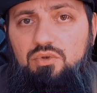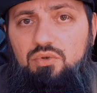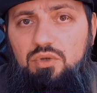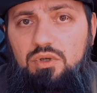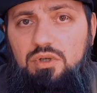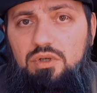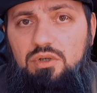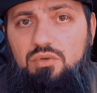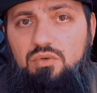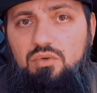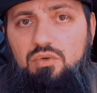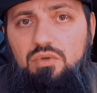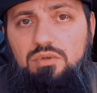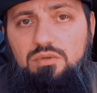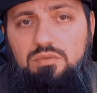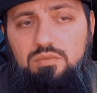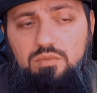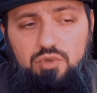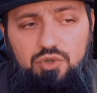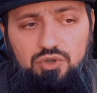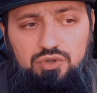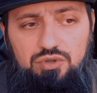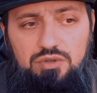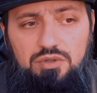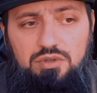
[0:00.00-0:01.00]
QR-код,
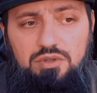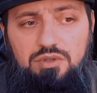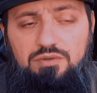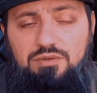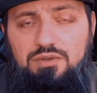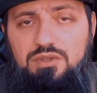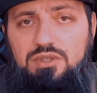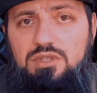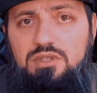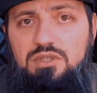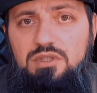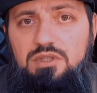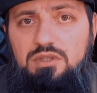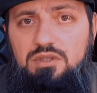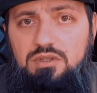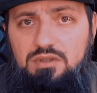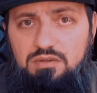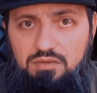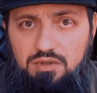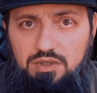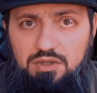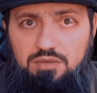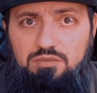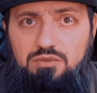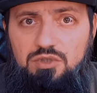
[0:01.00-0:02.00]
можете навести
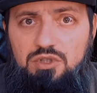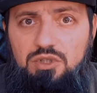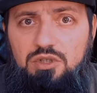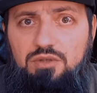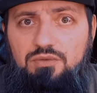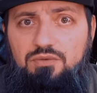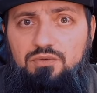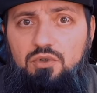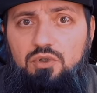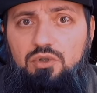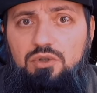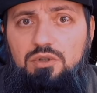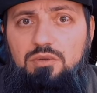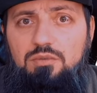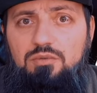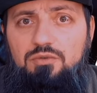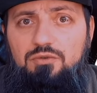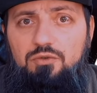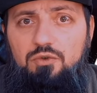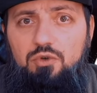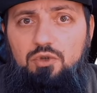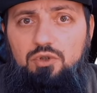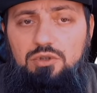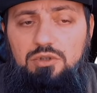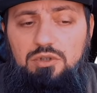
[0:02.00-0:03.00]
своим телефоном
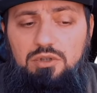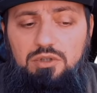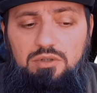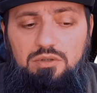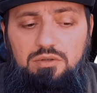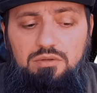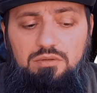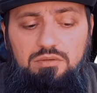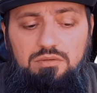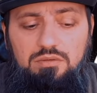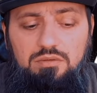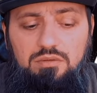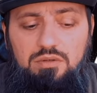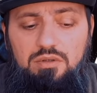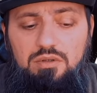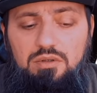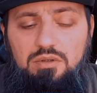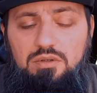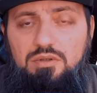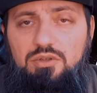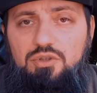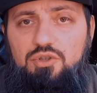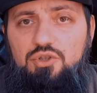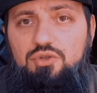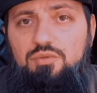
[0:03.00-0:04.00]
фото,
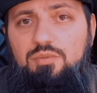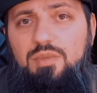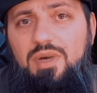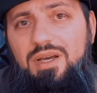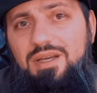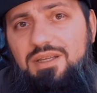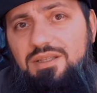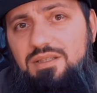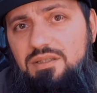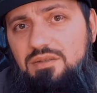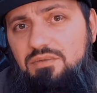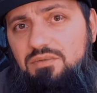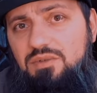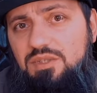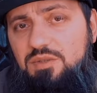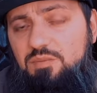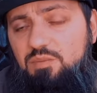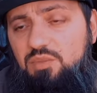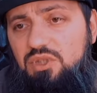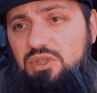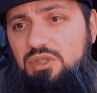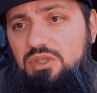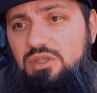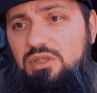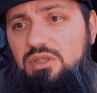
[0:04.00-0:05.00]
а, нажимаете, вас
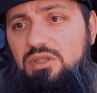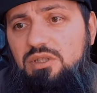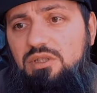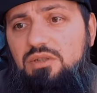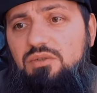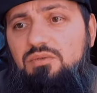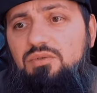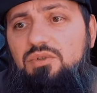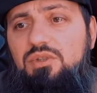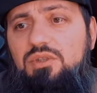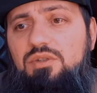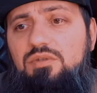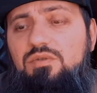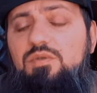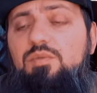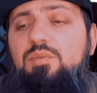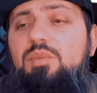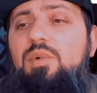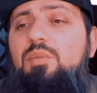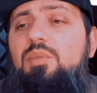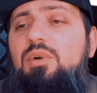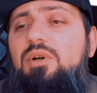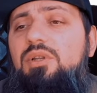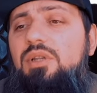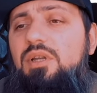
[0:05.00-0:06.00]
перекидывает и вы
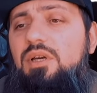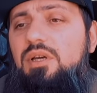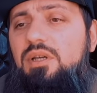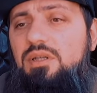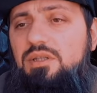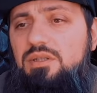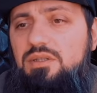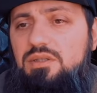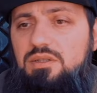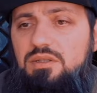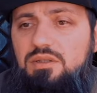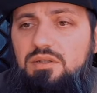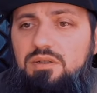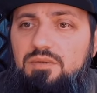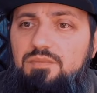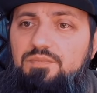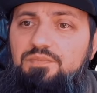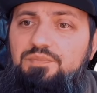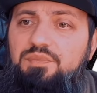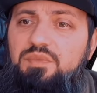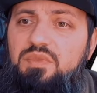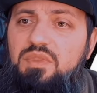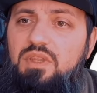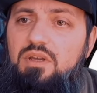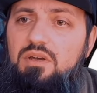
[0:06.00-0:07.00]

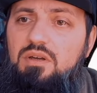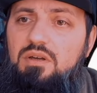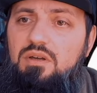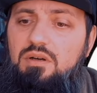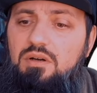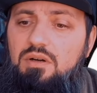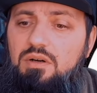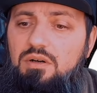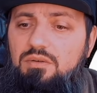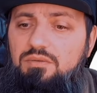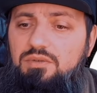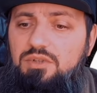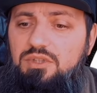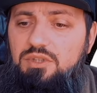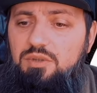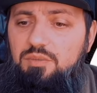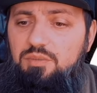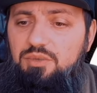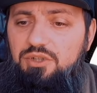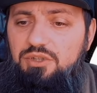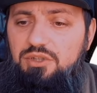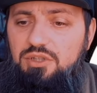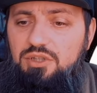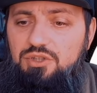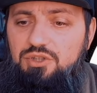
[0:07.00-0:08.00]
попадаете а, в это
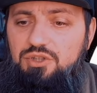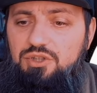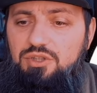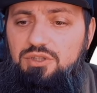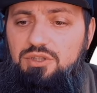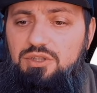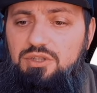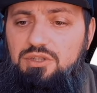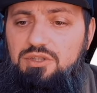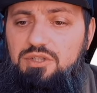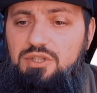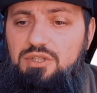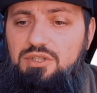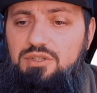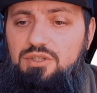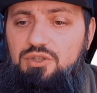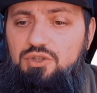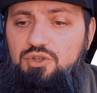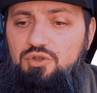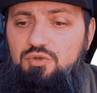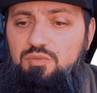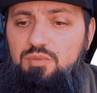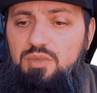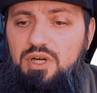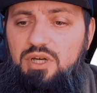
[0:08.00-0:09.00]
приложение. Здесь
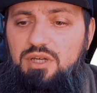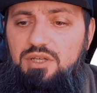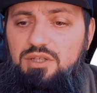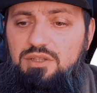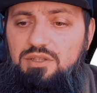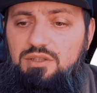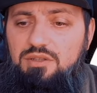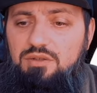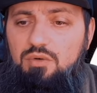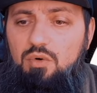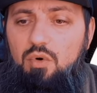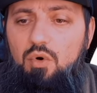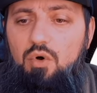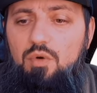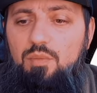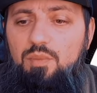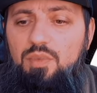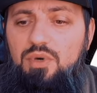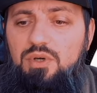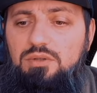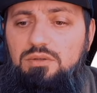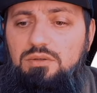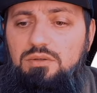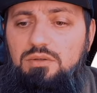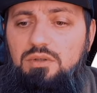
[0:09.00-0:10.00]
нажимаете
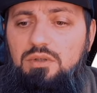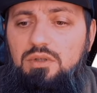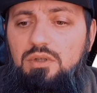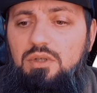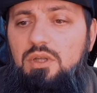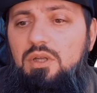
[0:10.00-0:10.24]
Open,